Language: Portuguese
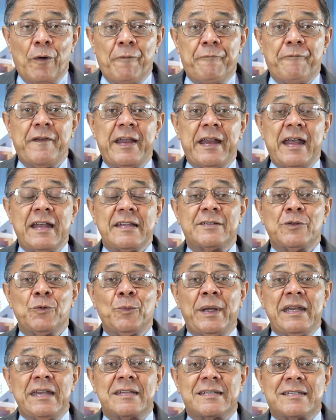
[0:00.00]
oferece
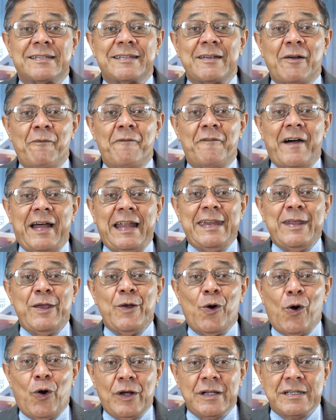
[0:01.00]
uma lição
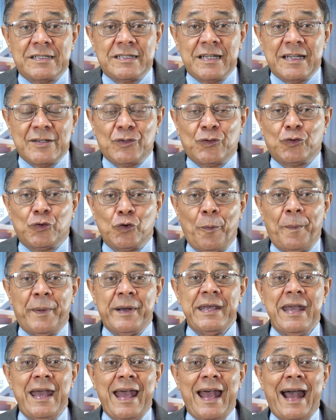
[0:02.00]
valiosa
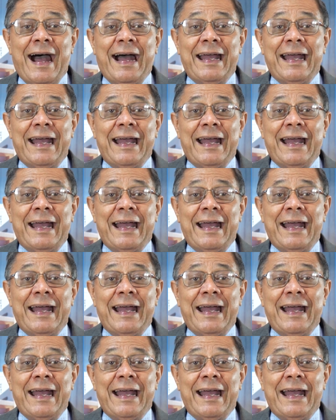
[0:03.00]
sobre